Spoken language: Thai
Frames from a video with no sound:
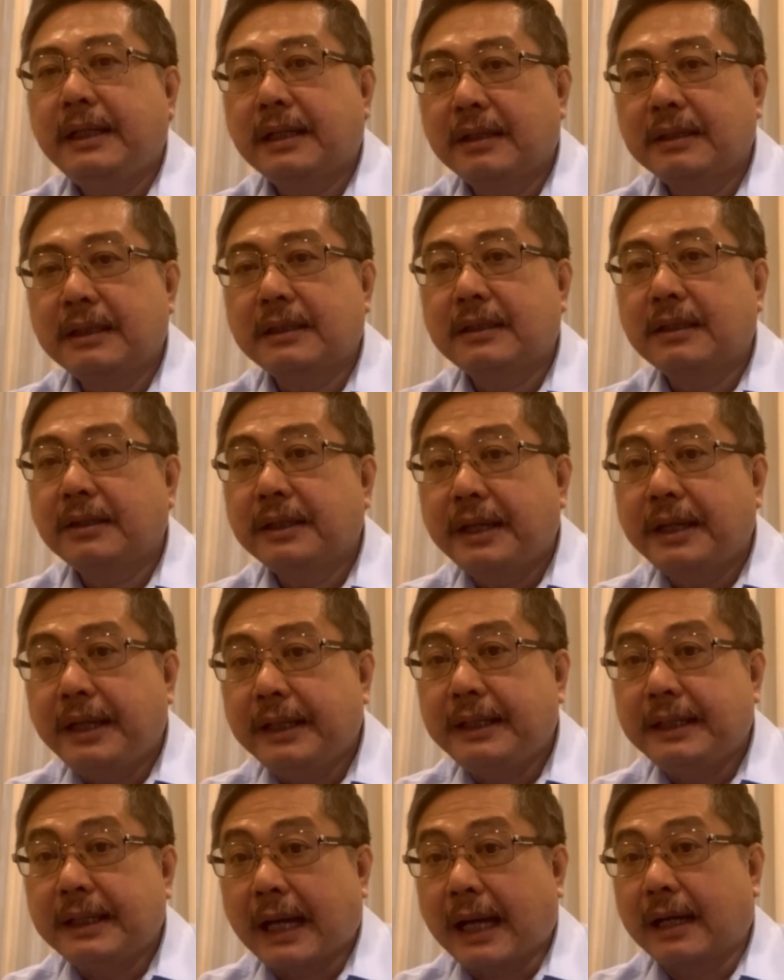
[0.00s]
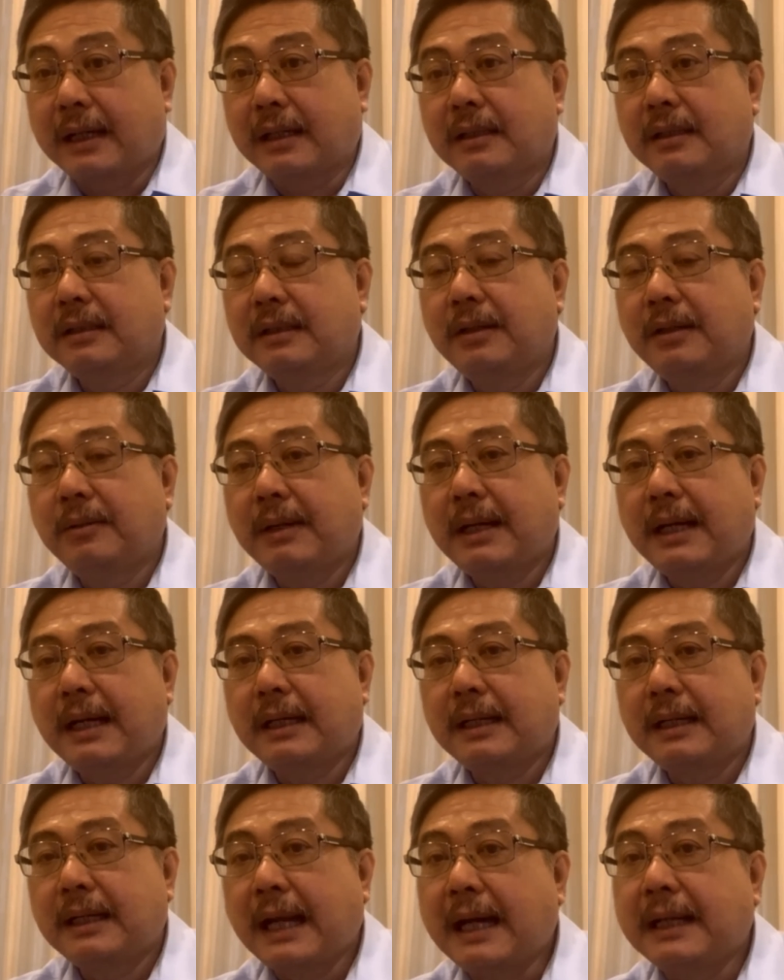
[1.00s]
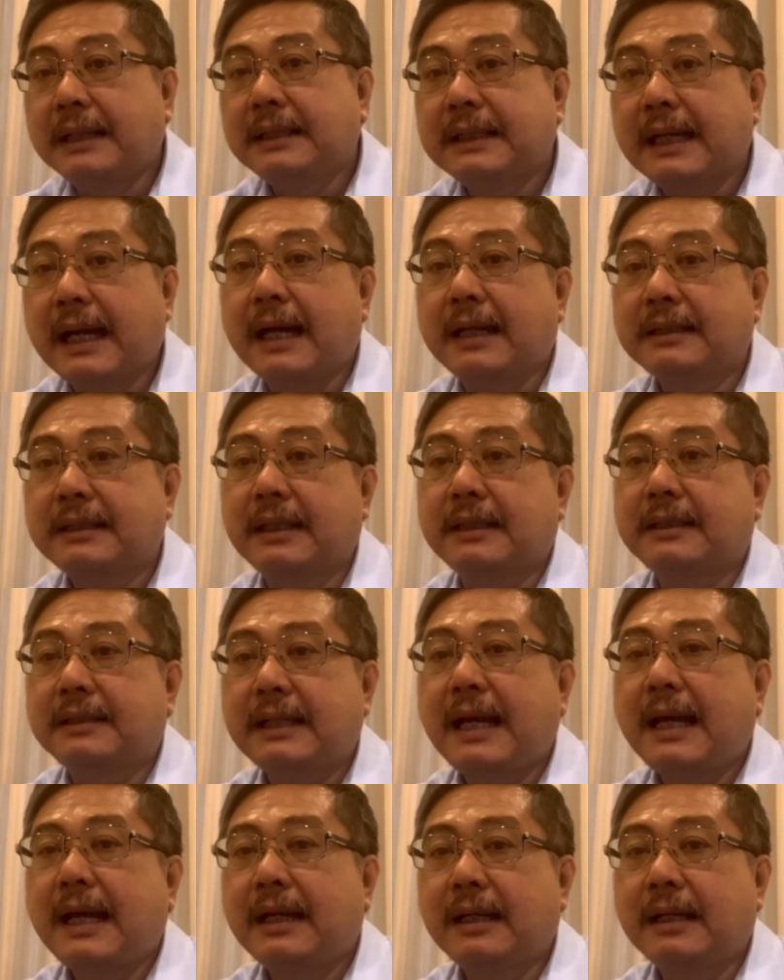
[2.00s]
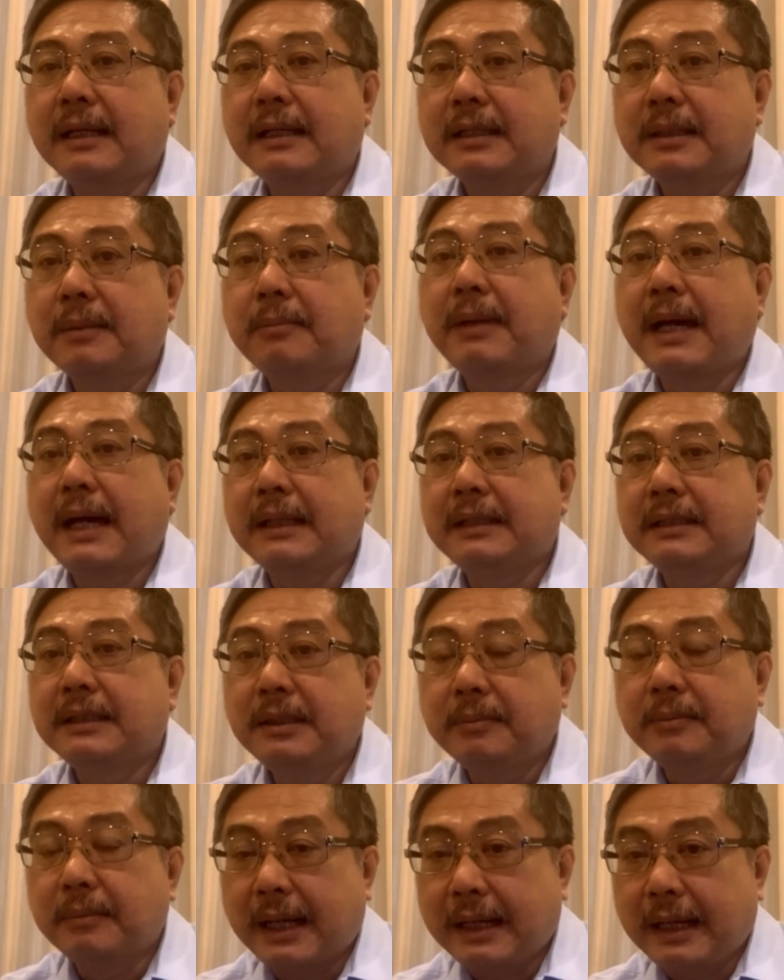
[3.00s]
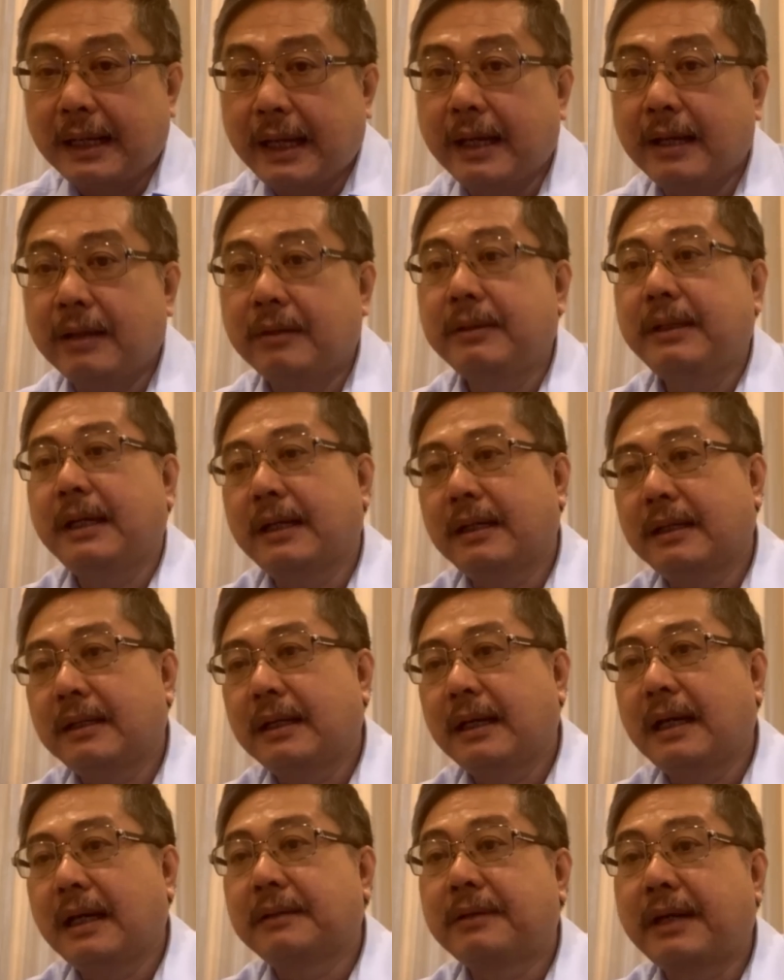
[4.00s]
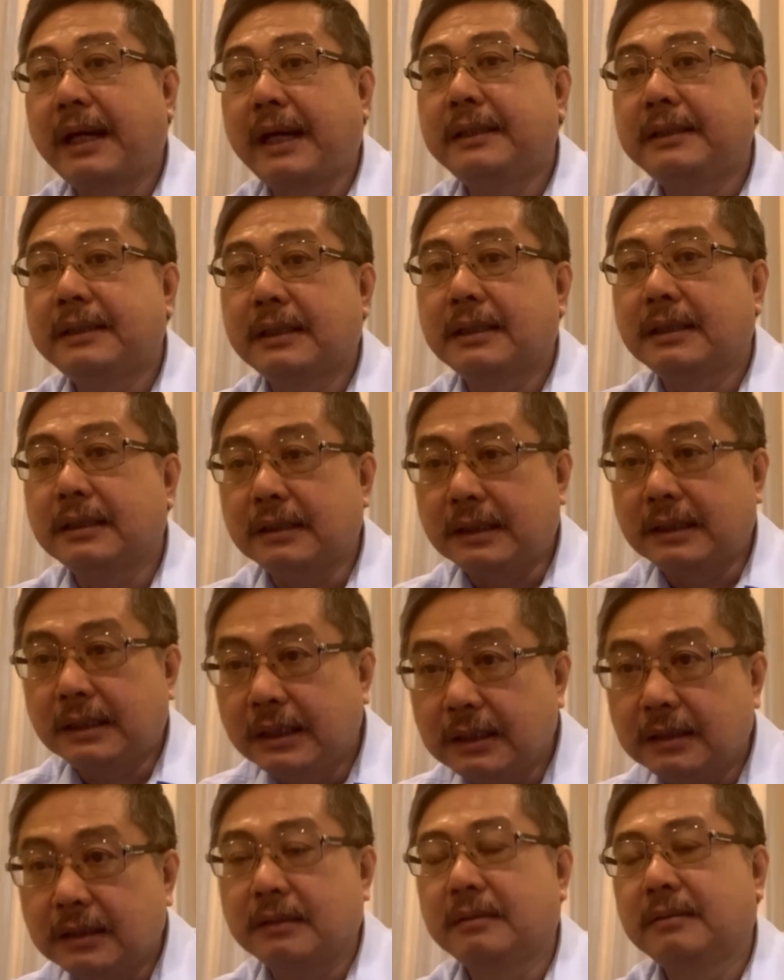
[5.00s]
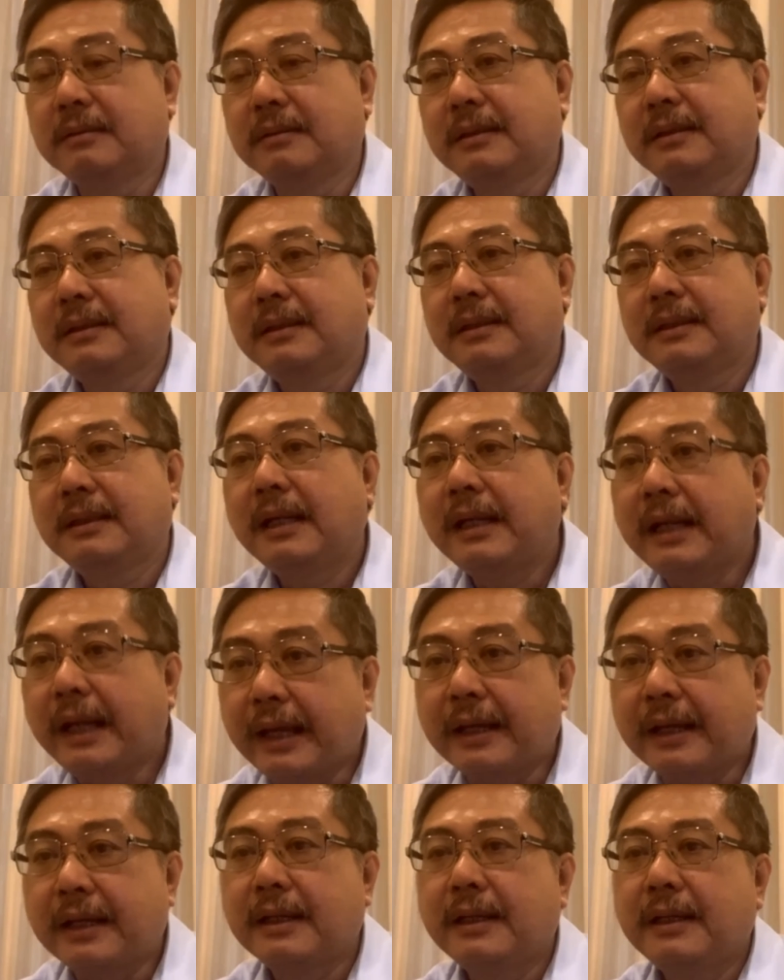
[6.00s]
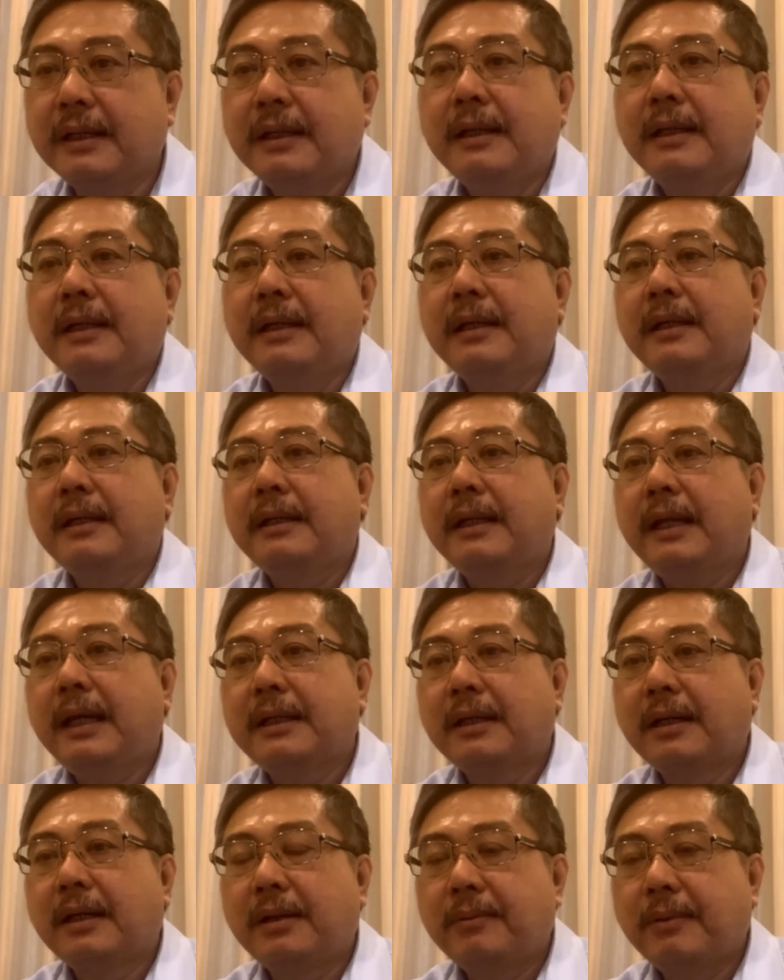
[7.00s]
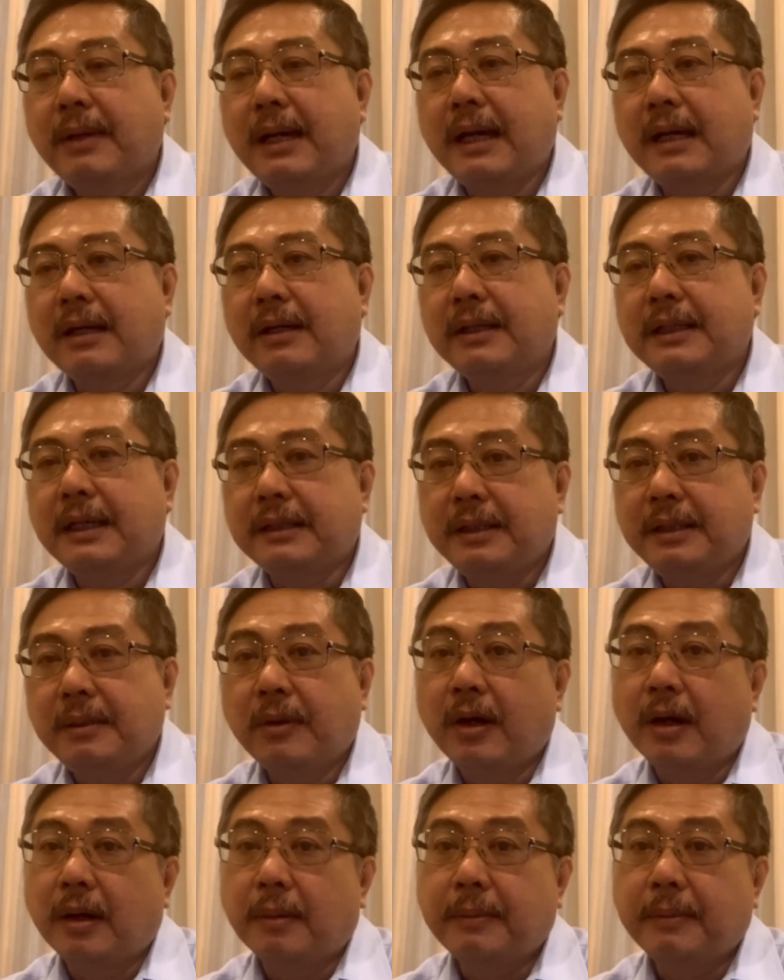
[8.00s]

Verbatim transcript: ที่เขาจะต้องคิดหนักก็คือว่าหลังจากจัดตั้งรัฐบาลขึ้นมาแล้วเนี่ยอะไรจะเกิดขึ้นนั่นเองแน่นอนว่าก็อย่างที่บ